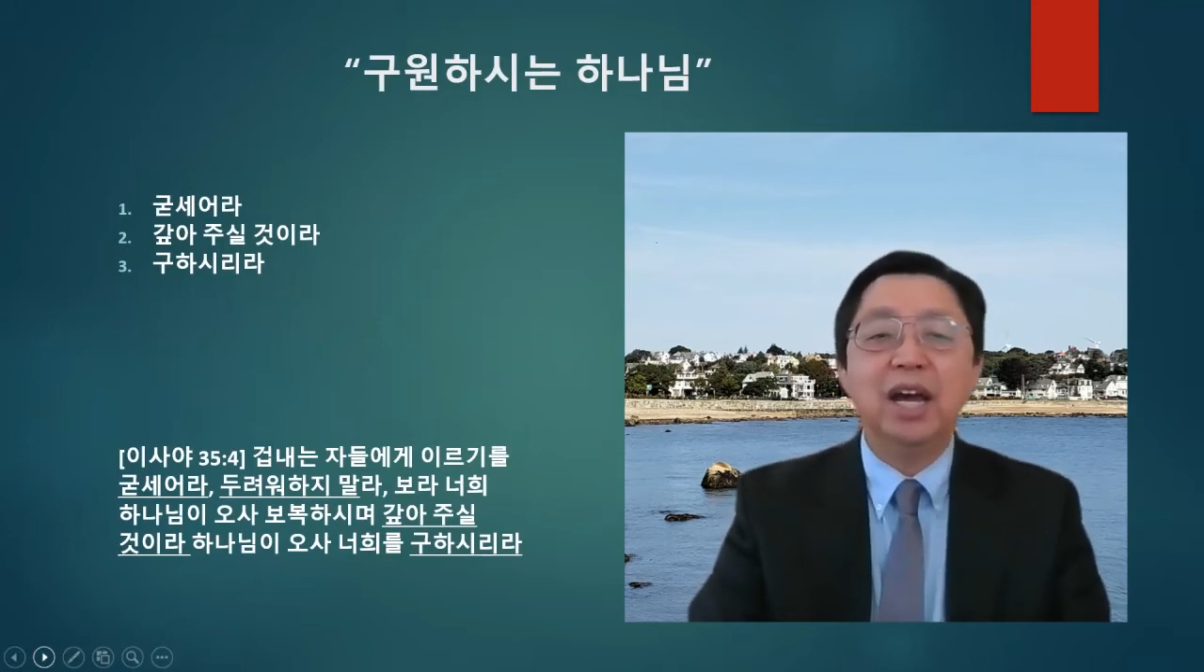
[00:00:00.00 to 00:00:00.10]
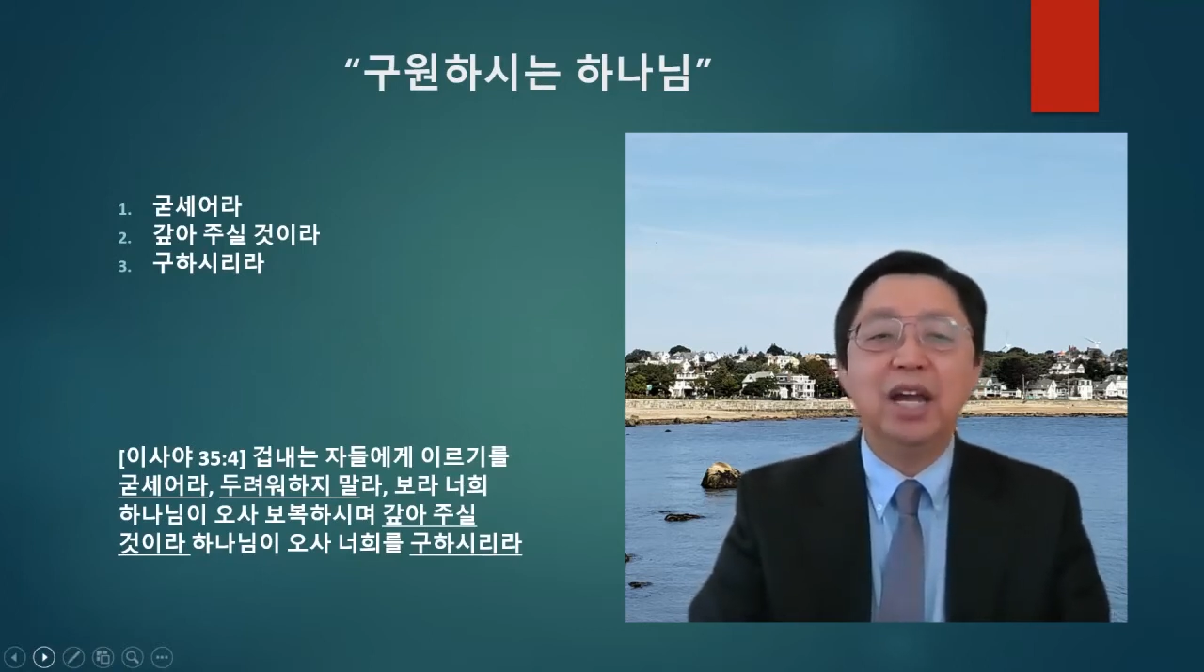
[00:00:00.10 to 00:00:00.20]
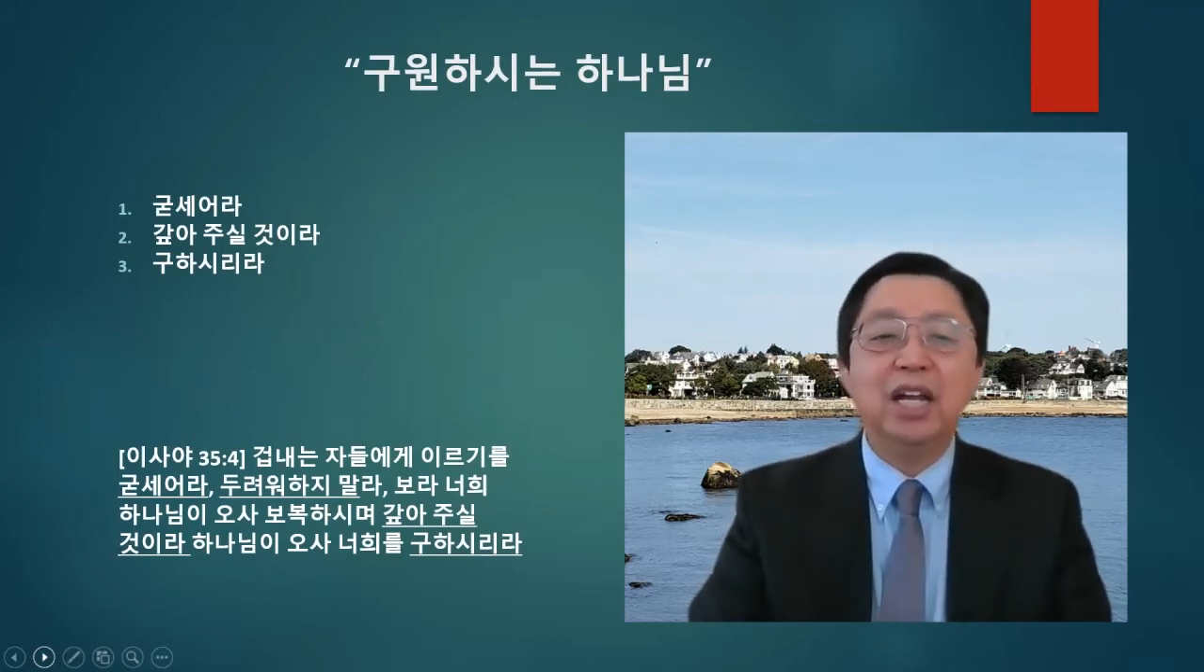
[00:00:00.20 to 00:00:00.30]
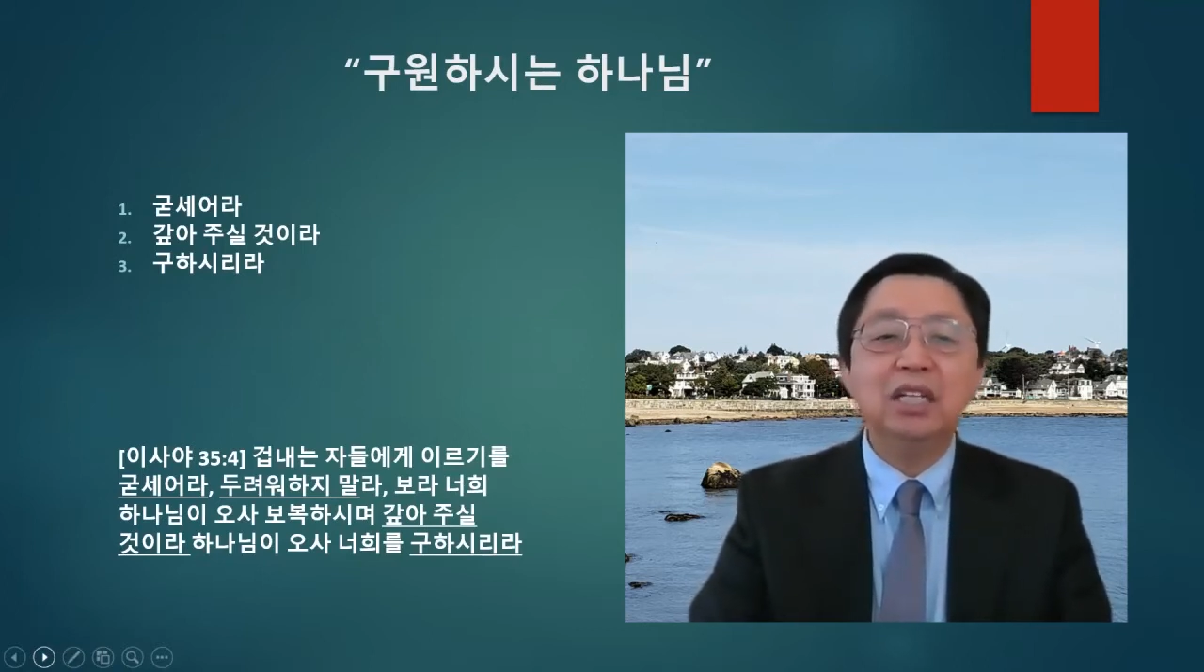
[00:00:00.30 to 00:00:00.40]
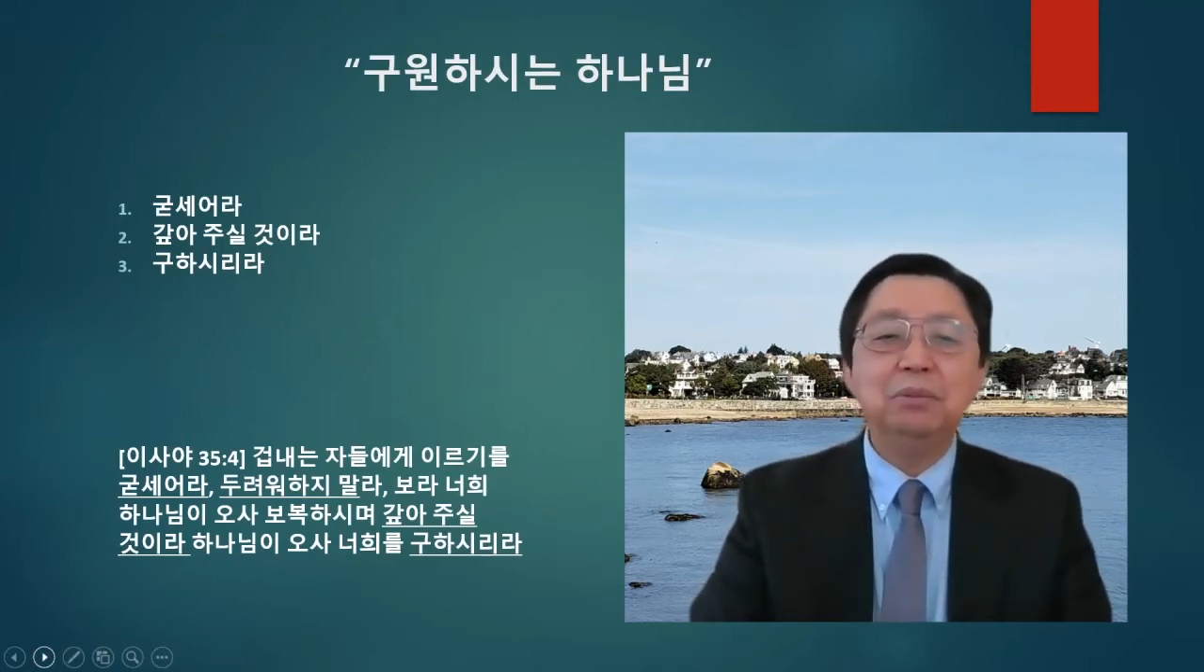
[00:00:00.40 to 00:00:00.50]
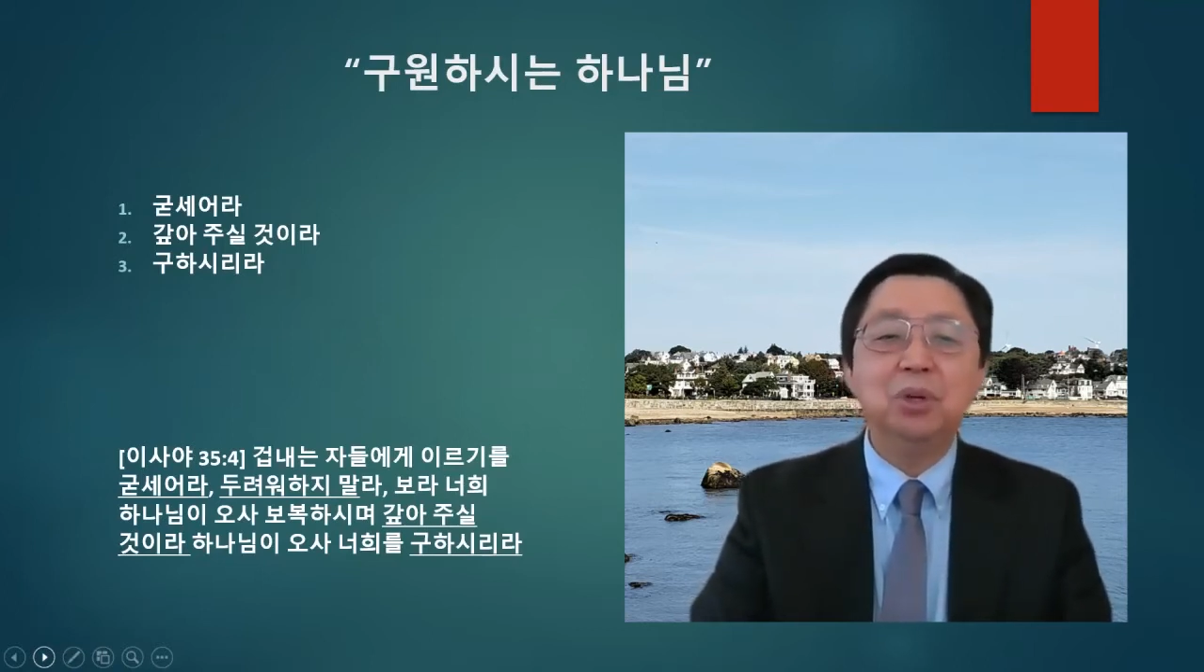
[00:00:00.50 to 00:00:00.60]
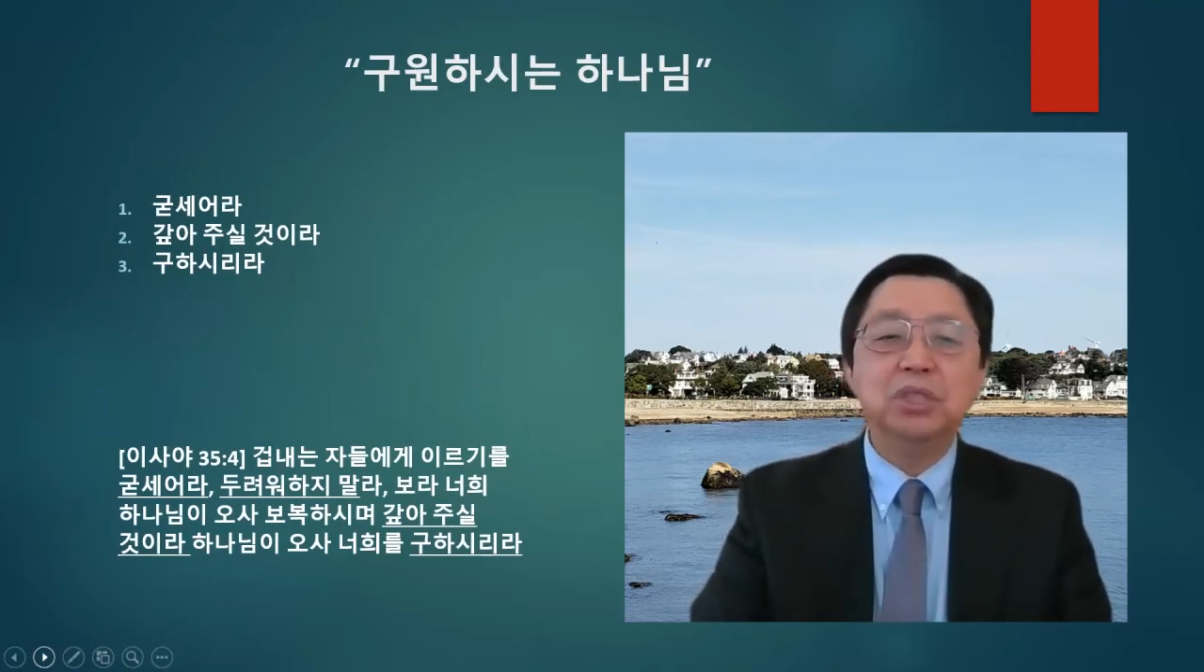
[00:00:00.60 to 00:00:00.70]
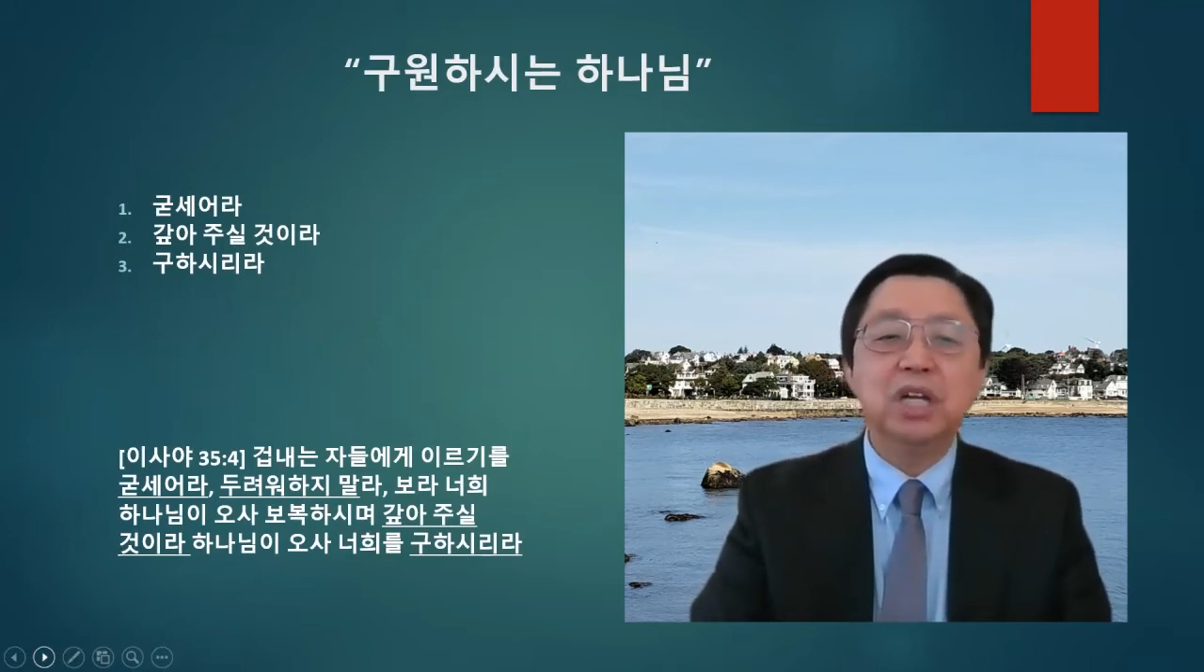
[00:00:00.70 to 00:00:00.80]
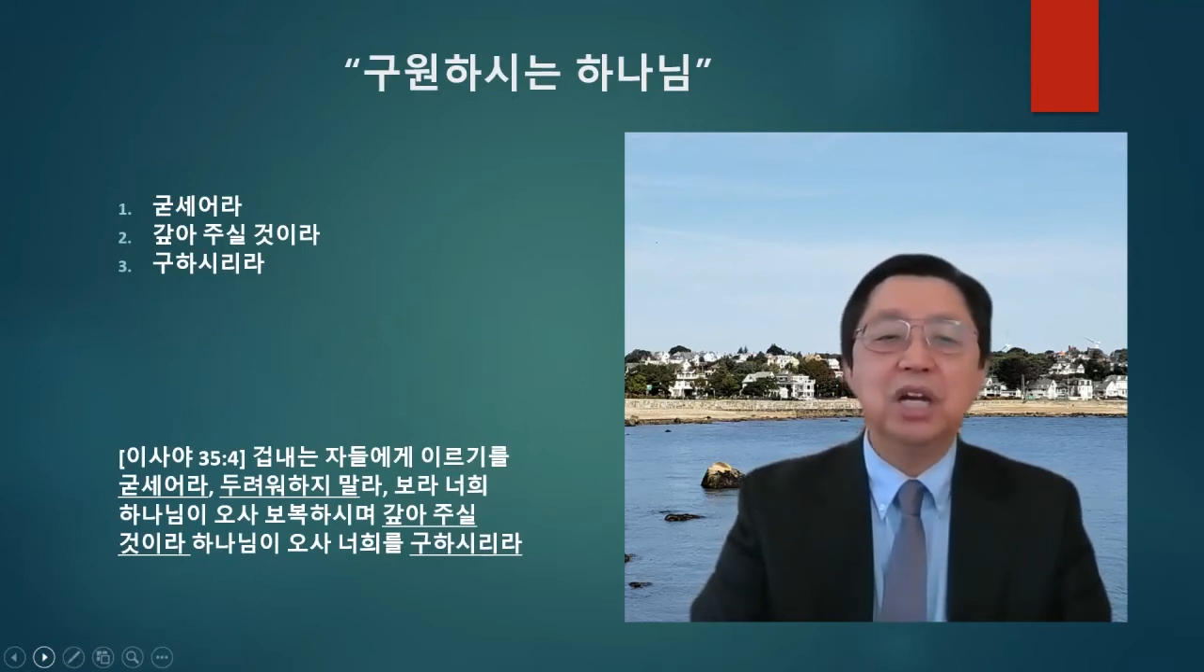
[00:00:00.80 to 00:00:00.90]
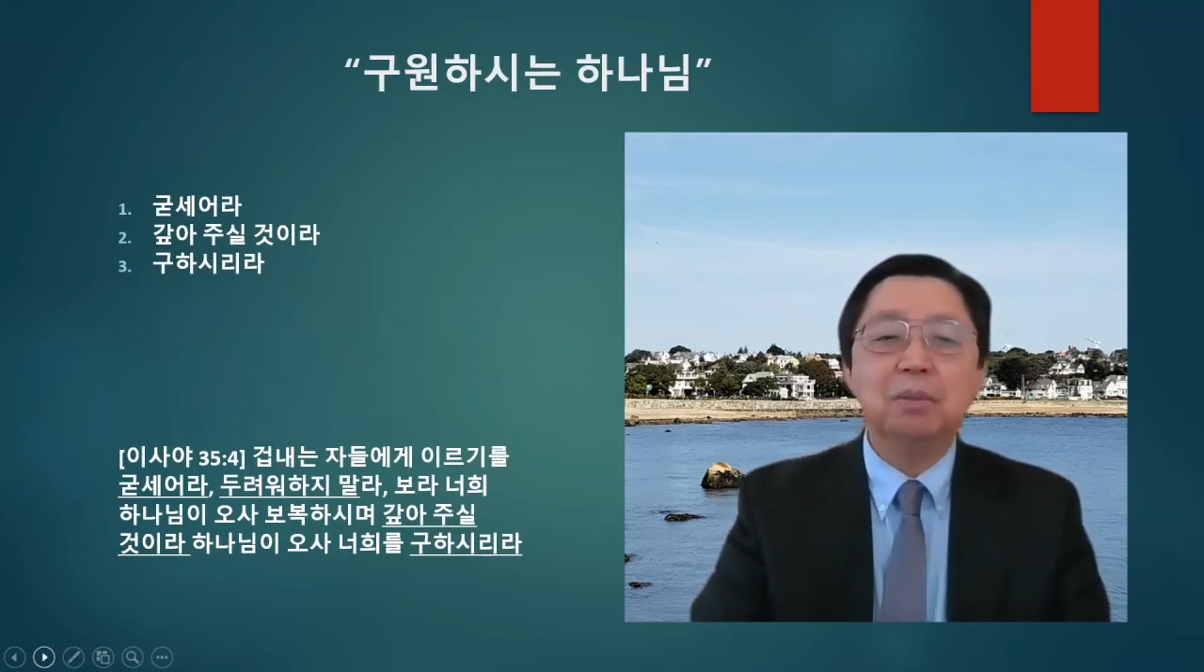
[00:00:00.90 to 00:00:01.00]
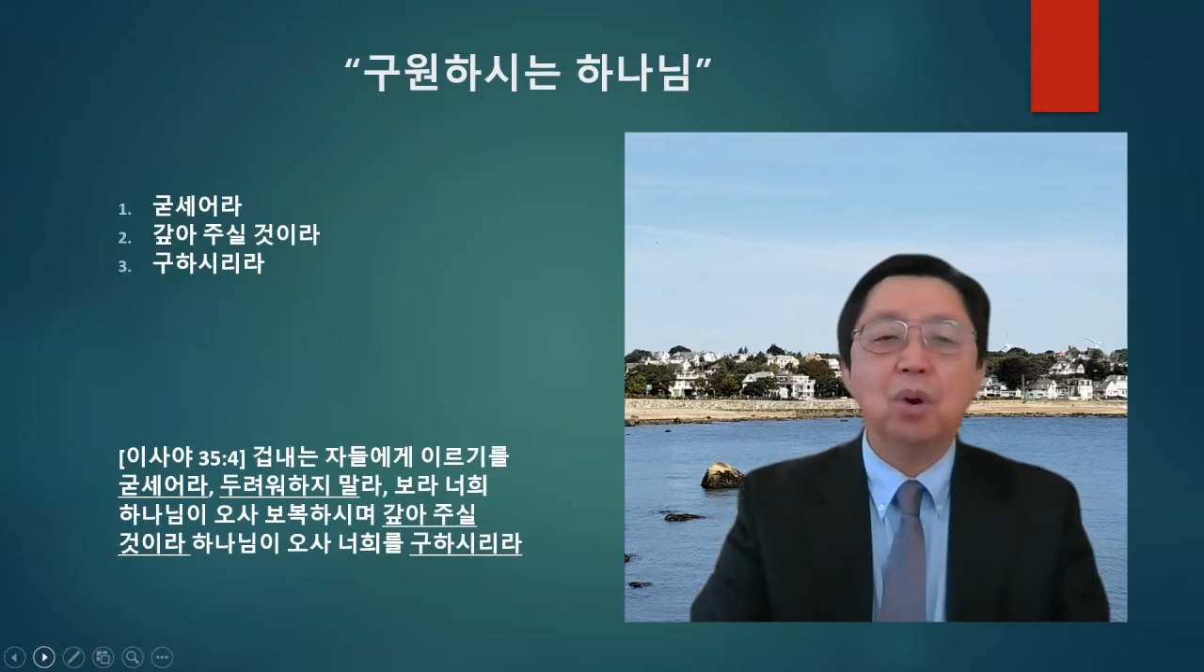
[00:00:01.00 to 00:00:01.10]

하나님이 오사